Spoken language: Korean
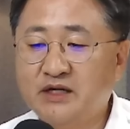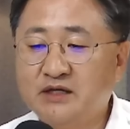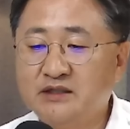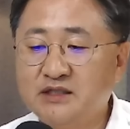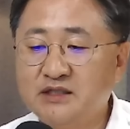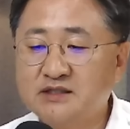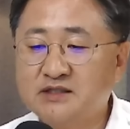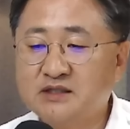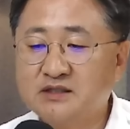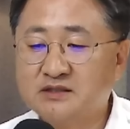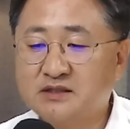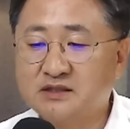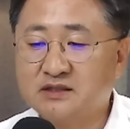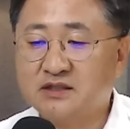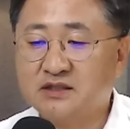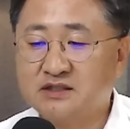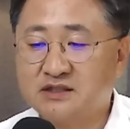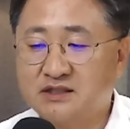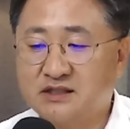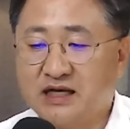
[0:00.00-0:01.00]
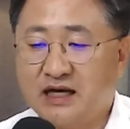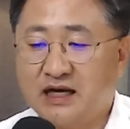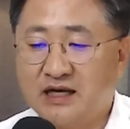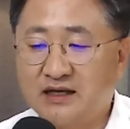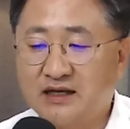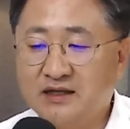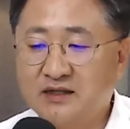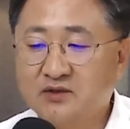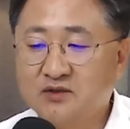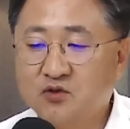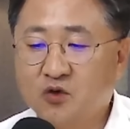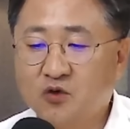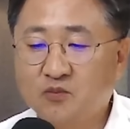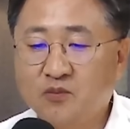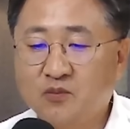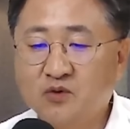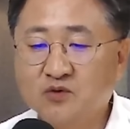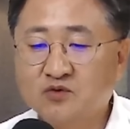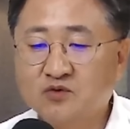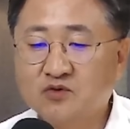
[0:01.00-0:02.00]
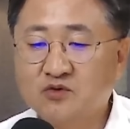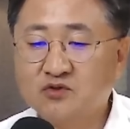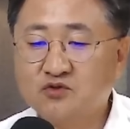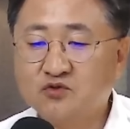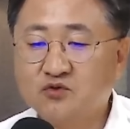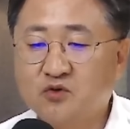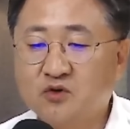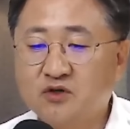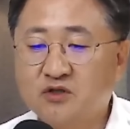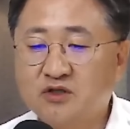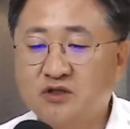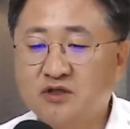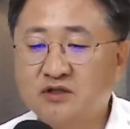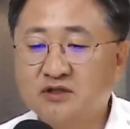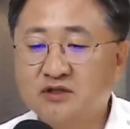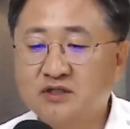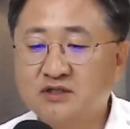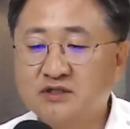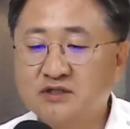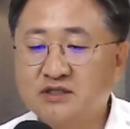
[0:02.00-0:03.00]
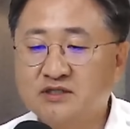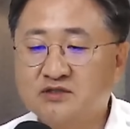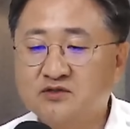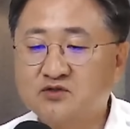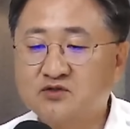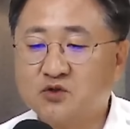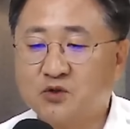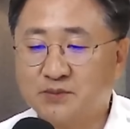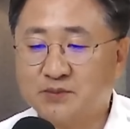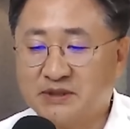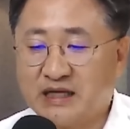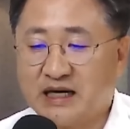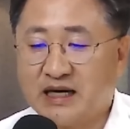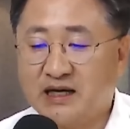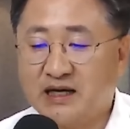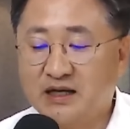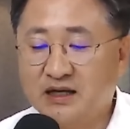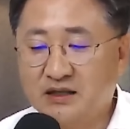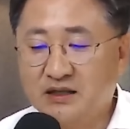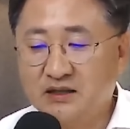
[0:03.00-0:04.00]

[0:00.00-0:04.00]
있었을 것이다. 돈 봉투를 주고 그러는 것은 있을 수 없다.